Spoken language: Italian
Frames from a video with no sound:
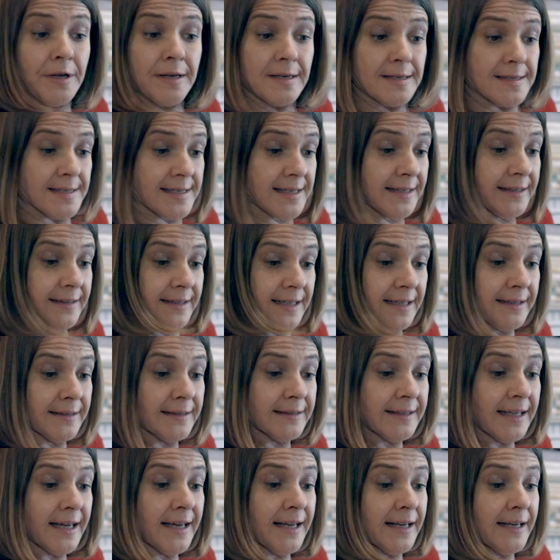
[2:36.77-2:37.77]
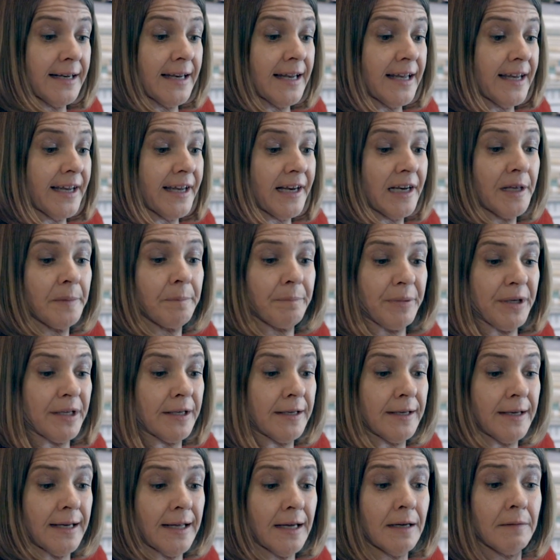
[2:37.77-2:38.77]
sette antenne e le
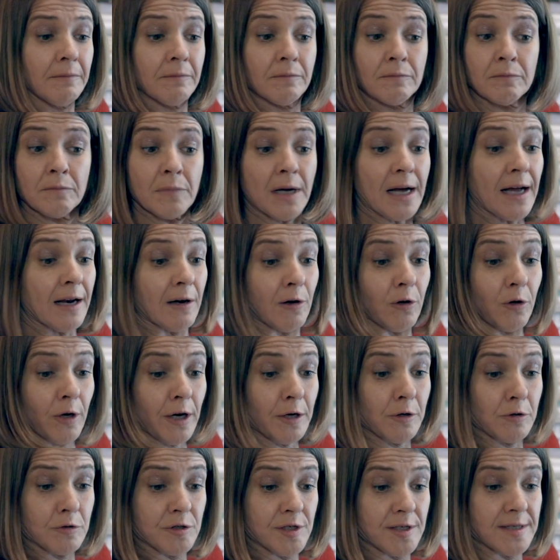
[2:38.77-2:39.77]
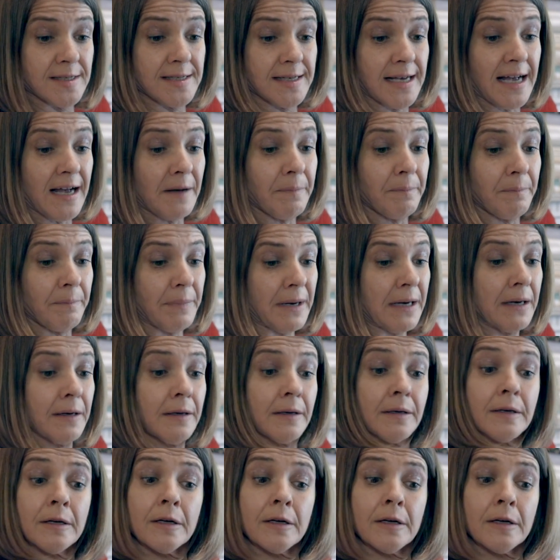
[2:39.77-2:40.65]
pinne, allora non si scappa.